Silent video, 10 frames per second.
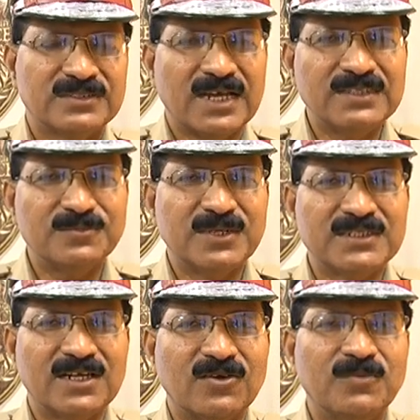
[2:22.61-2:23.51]
శాంతి
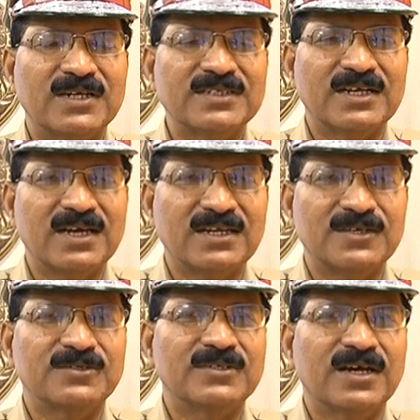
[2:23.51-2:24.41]
భద్రతలకు భగ్నం
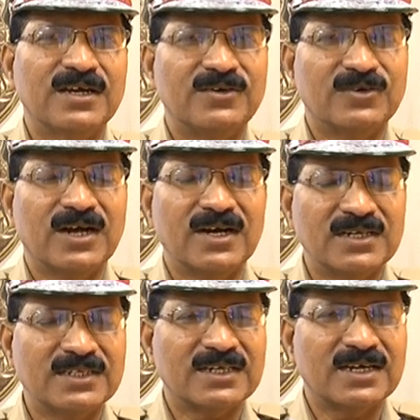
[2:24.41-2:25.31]
కలగకుండా ఒక
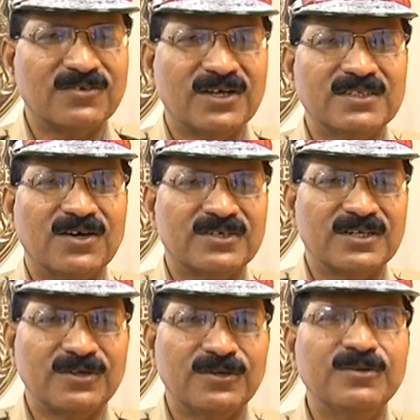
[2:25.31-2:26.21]
ఆహ్లాదకర
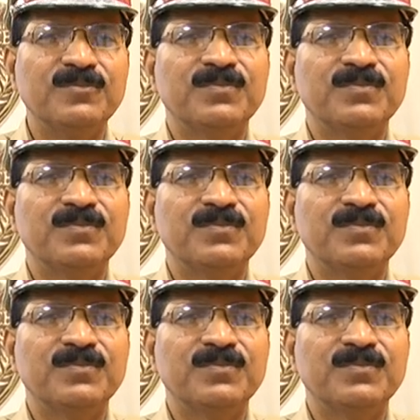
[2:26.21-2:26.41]
వాతావరణంలో